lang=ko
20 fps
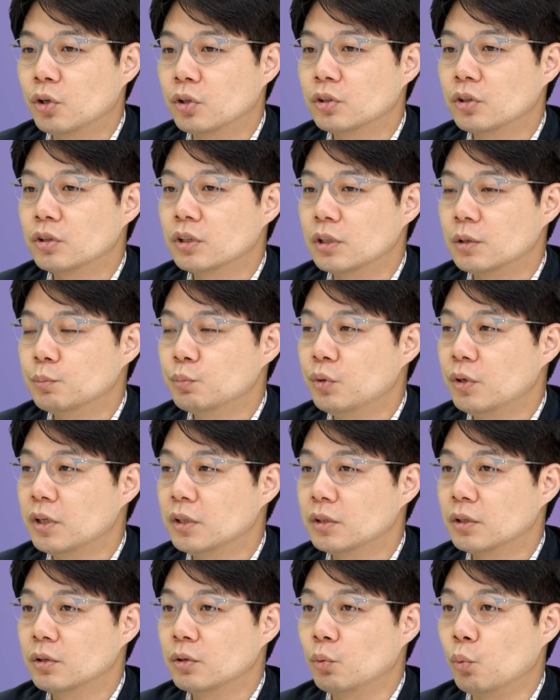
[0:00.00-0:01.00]
여전히
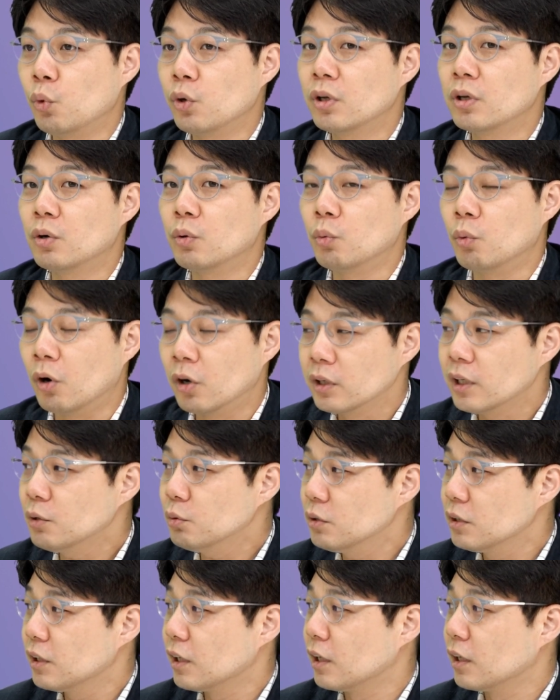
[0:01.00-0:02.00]
인플레이션을 오히려
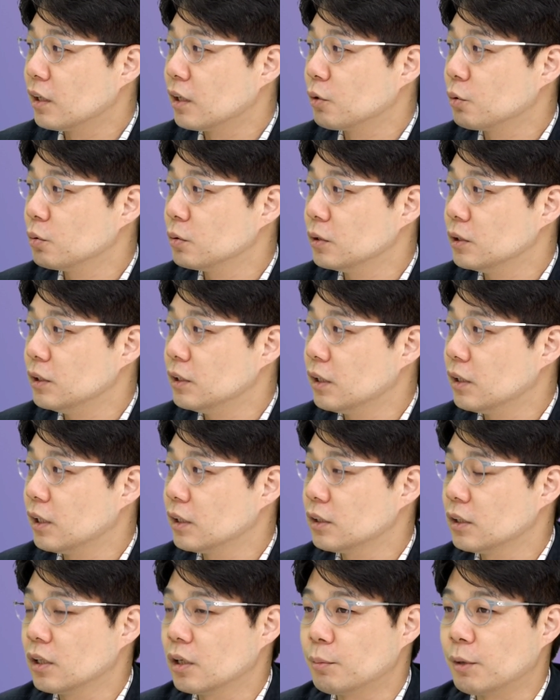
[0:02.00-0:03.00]
원하고 있다라고 이해를
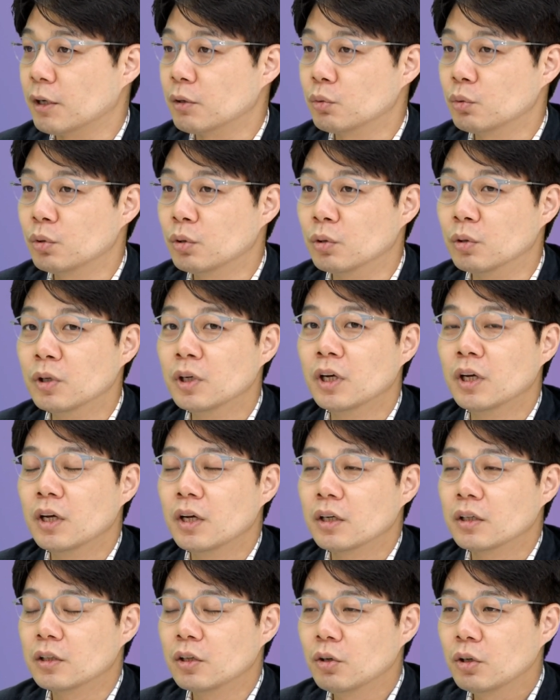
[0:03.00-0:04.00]
하시는 게 맞고
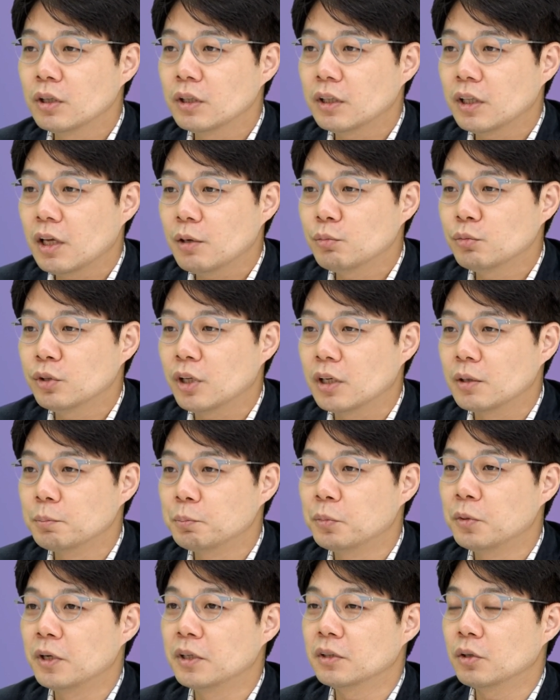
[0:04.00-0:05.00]
그렇기 때문에
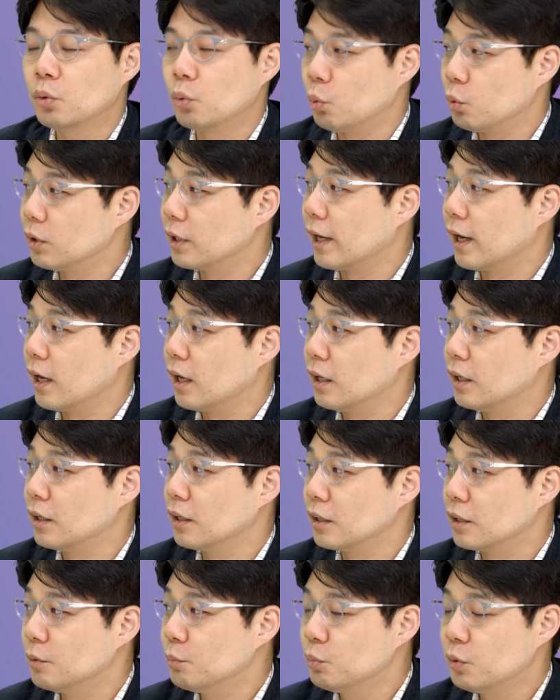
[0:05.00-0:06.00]
인플레이션 온다.
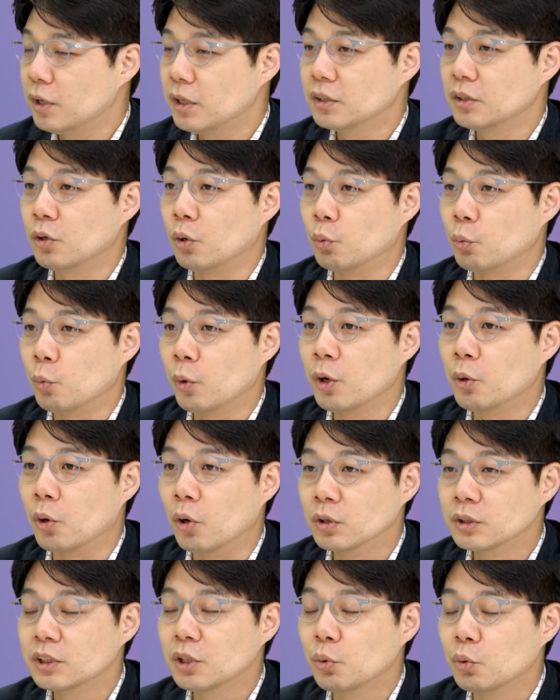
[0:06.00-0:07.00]
인플레이션은 왜
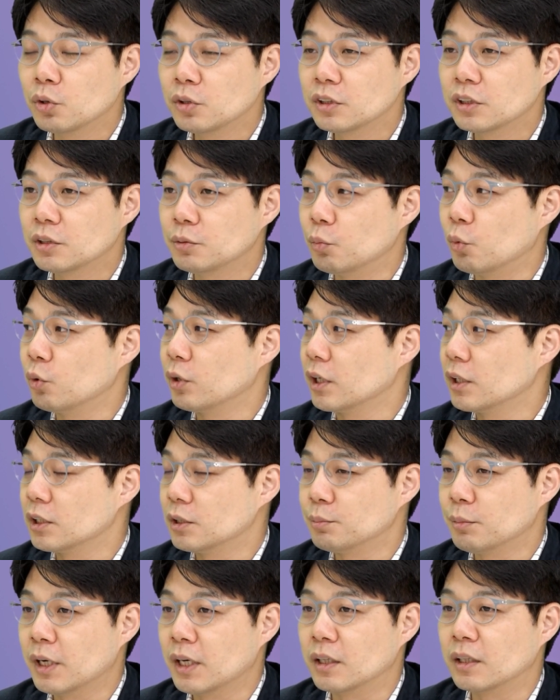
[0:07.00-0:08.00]
언제 오는지는
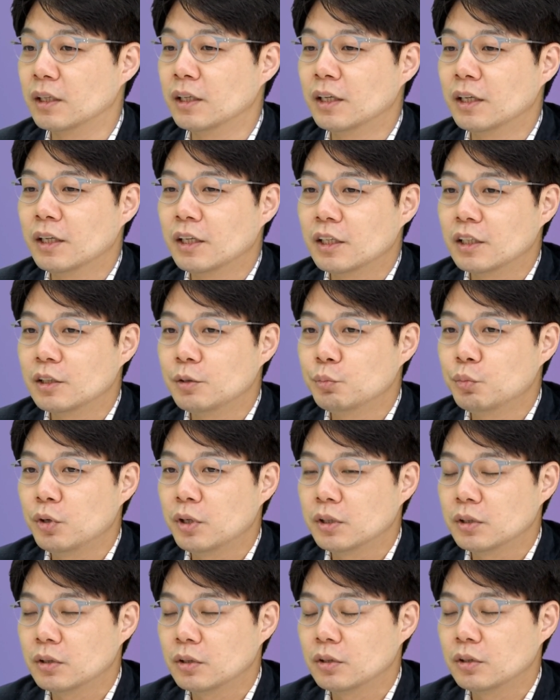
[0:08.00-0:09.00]
모르겠지만
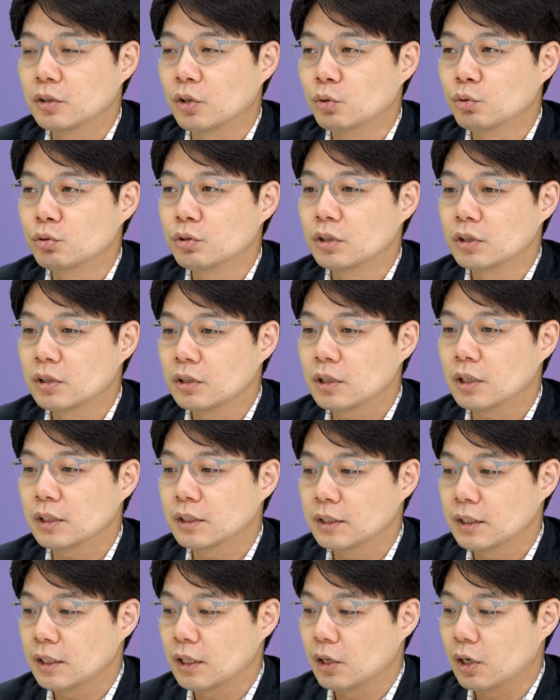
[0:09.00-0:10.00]
인플레이션은 연준이
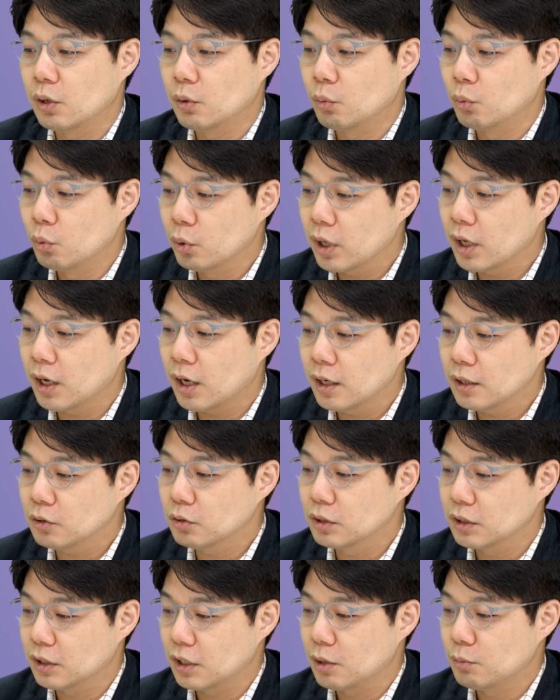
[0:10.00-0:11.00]
끝까지 오게 할
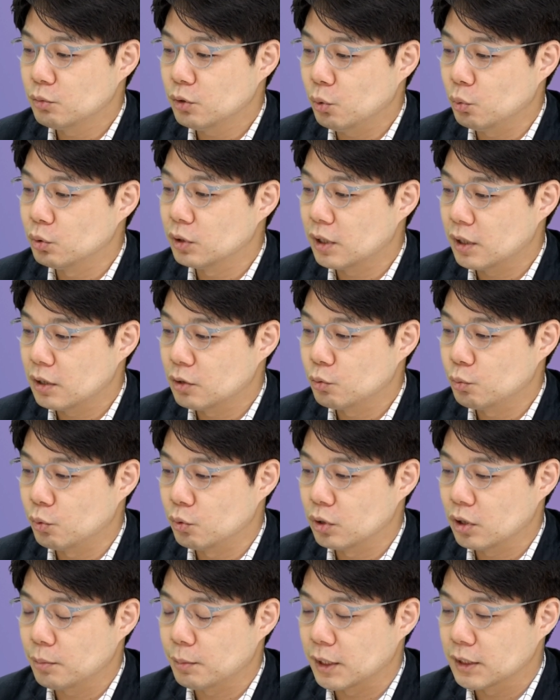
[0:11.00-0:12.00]
거기 때문에 온다라고
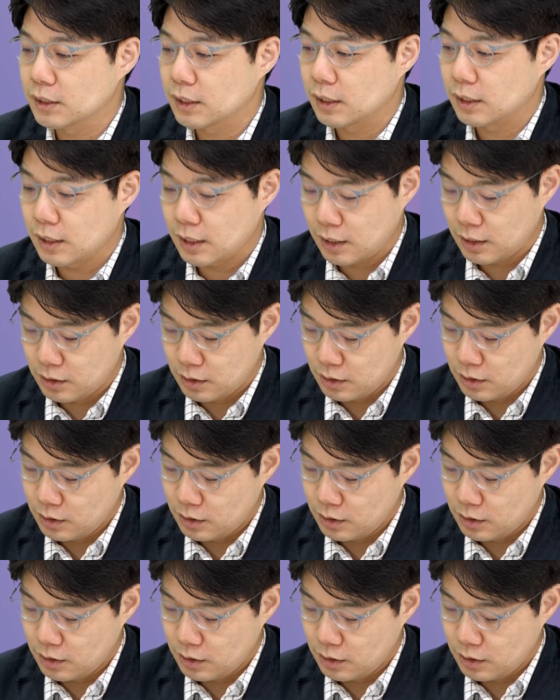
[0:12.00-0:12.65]
보는 게 맞지 않나.